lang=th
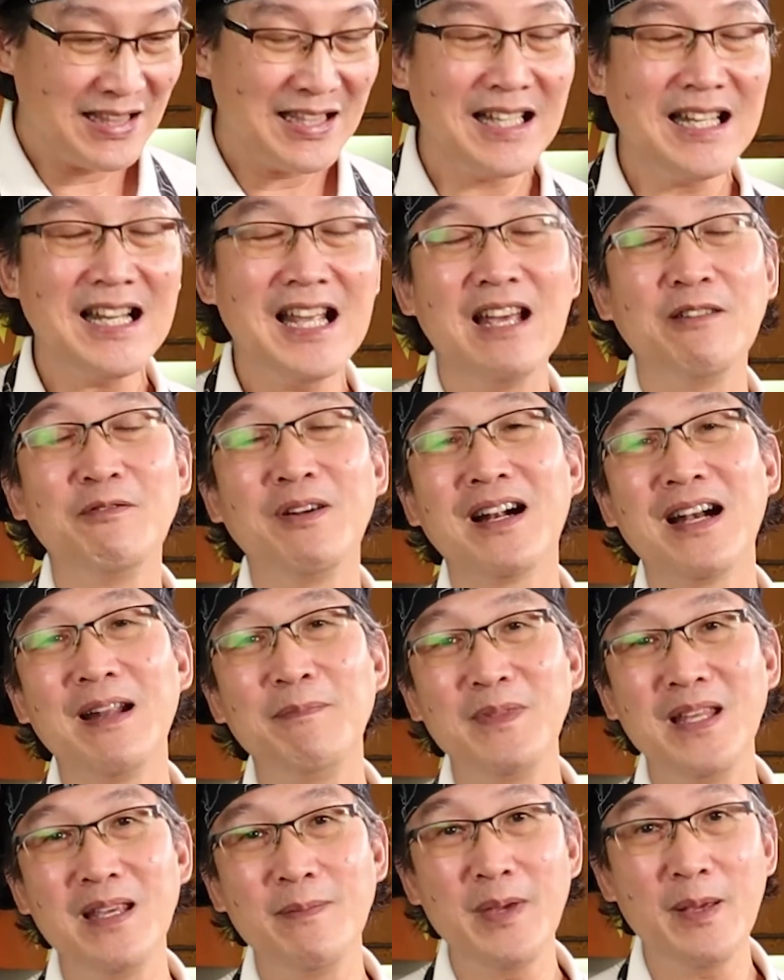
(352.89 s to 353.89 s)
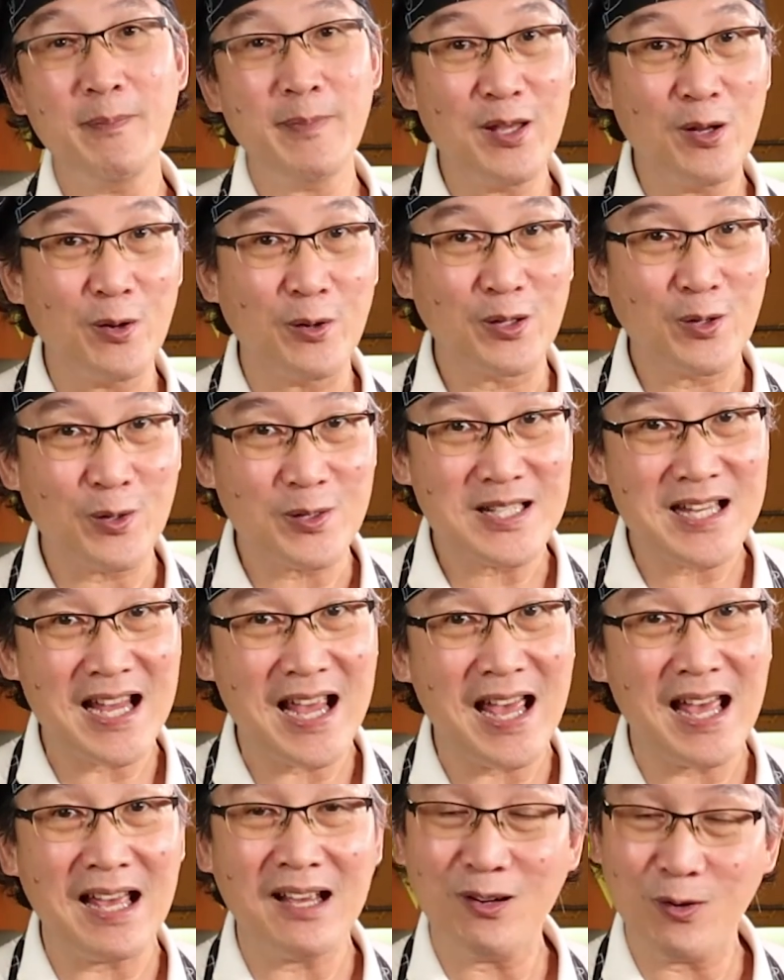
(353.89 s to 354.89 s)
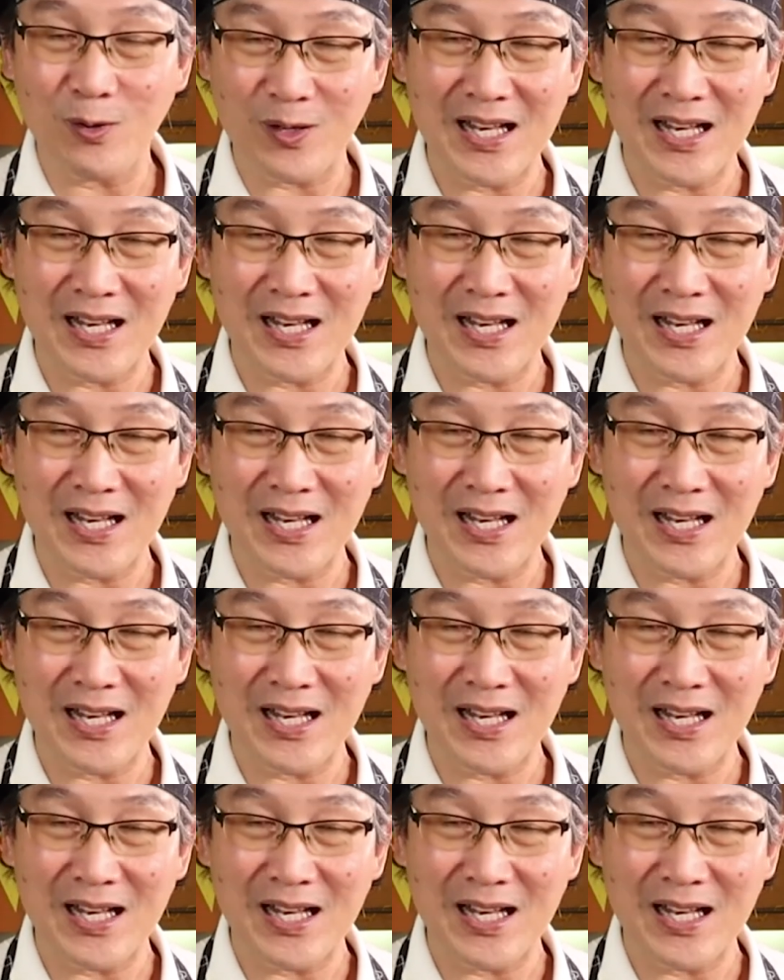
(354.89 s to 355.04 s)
และถ้าเห็นว่าคลิปนี้มีประโยชน์กดแชร์